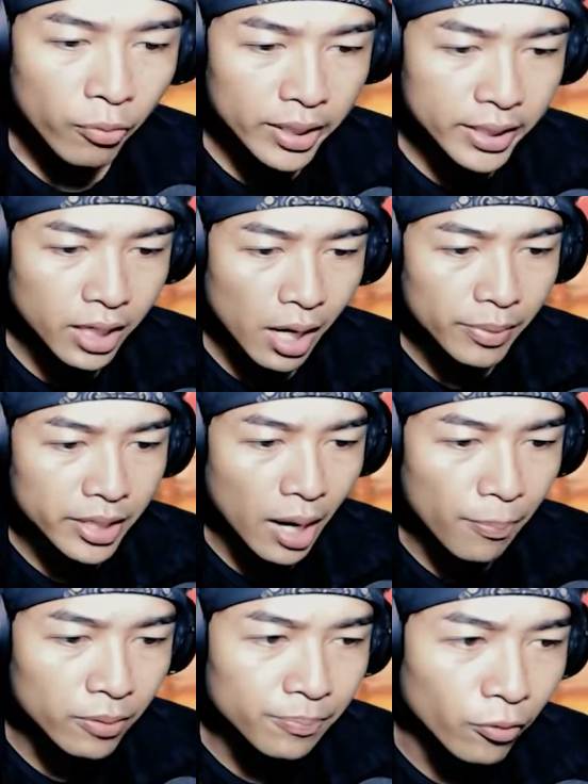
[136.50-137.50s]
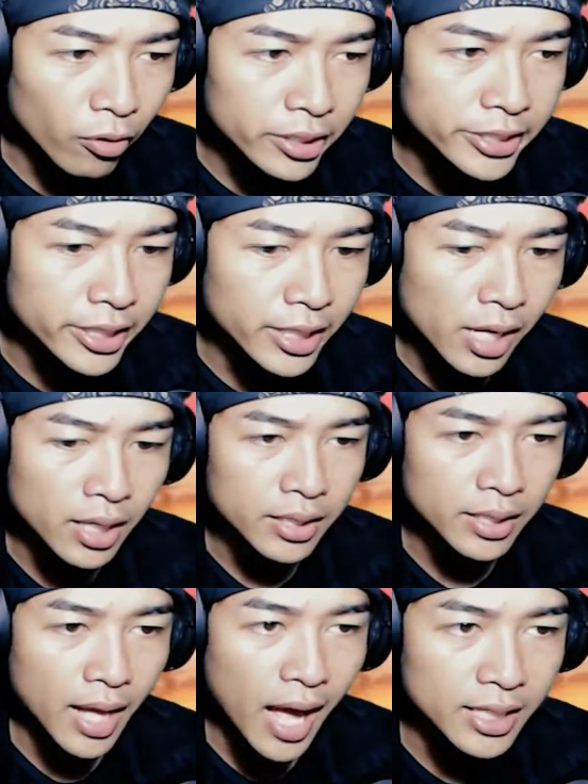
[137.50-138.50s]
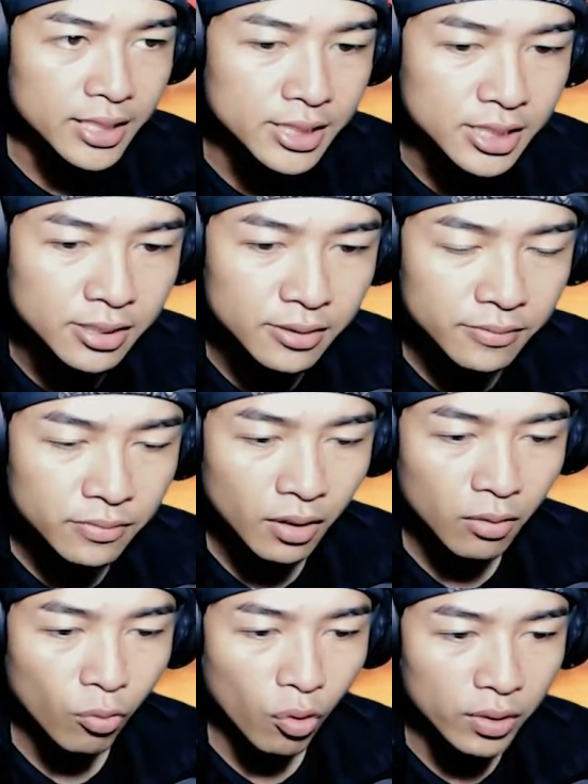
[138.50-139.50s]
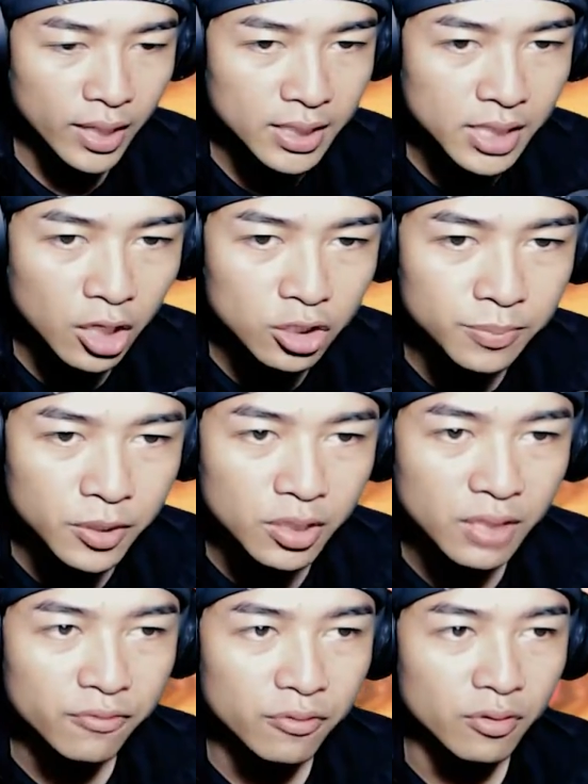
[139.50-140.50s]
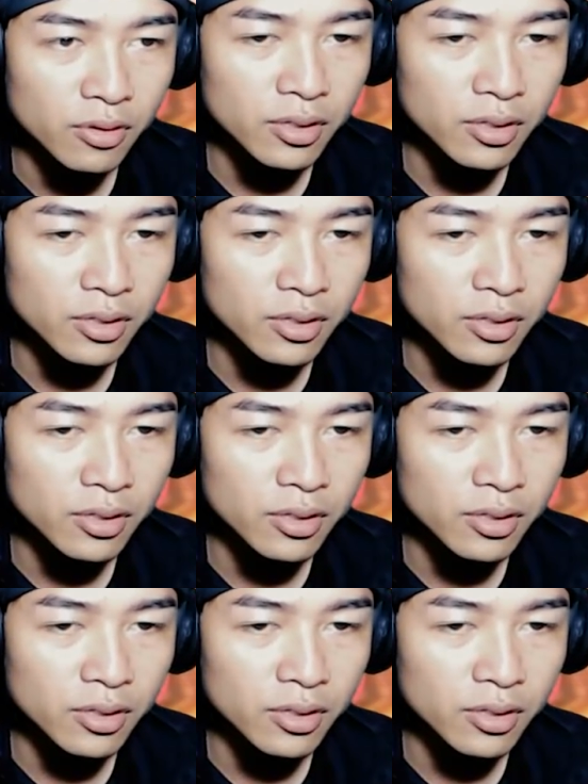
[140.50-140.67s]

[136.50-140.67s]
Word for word: We're coming up on Portia. nice wow, that looks beautiful.